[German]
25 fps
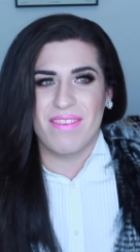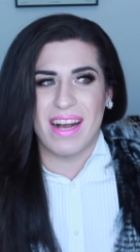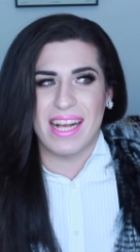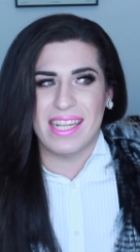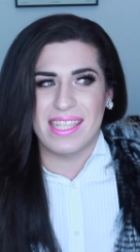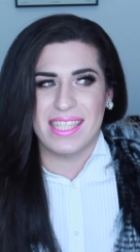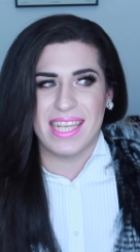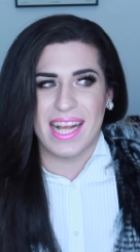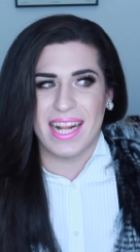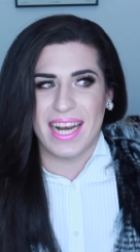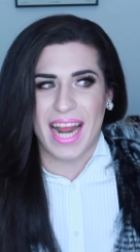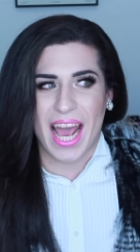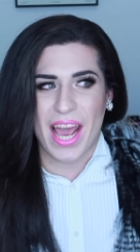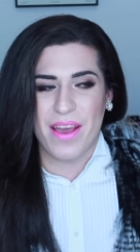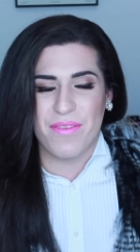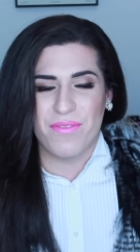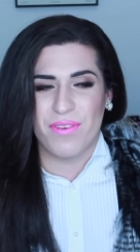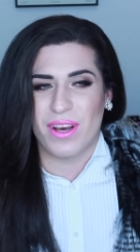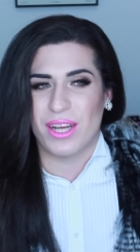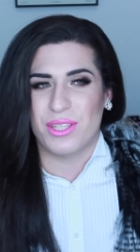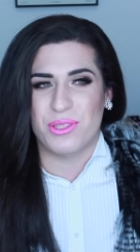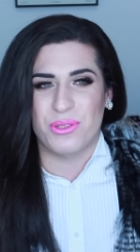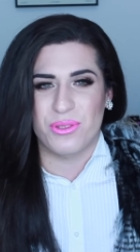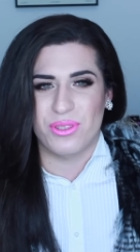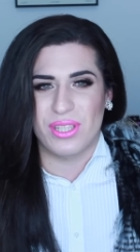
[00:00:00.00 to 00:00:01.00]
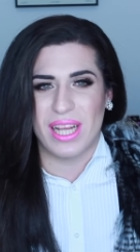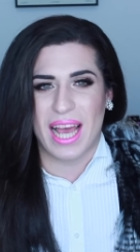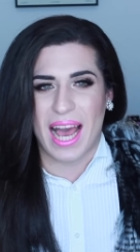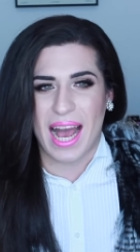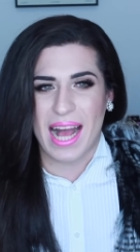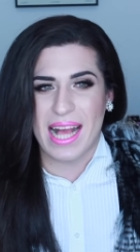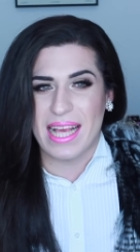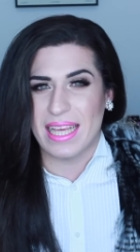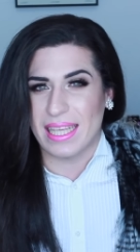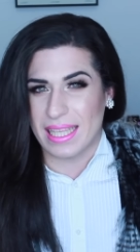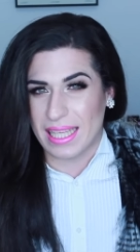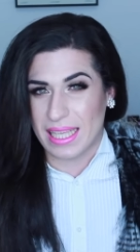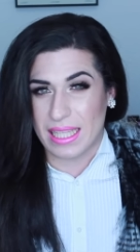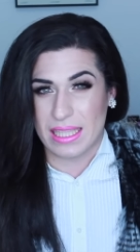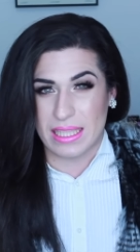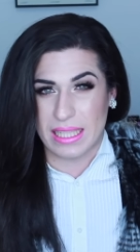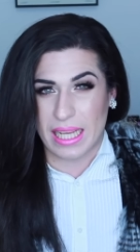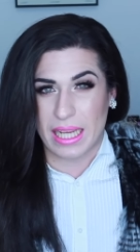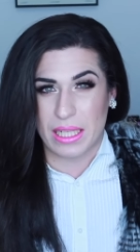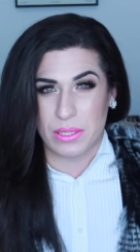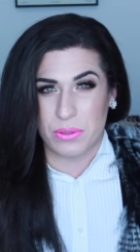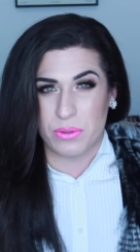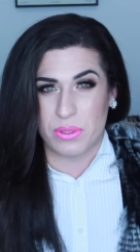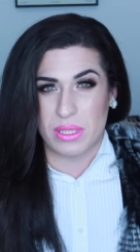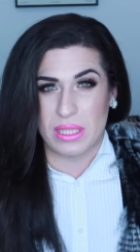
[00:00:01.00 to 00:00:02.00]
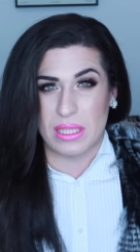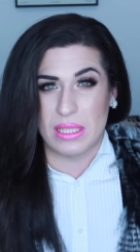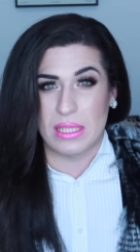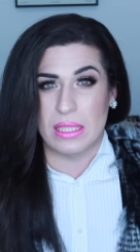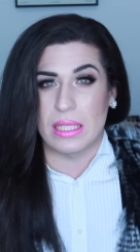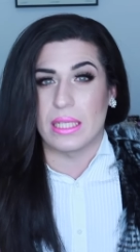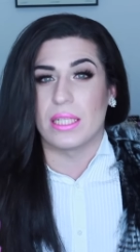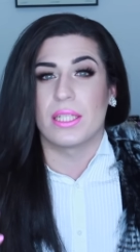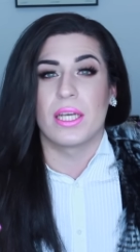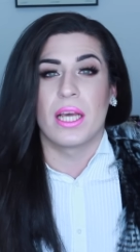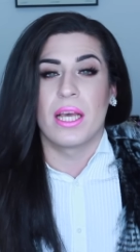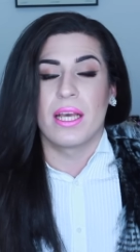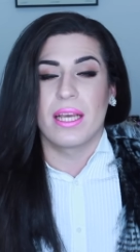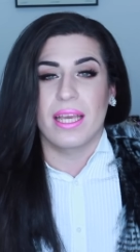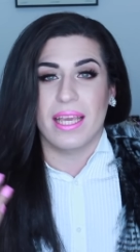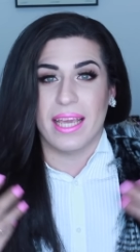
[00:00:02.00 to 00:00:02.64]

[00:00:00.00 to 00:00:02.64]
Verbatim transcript: weil sie halt einfach total ihr Ding durchzieht.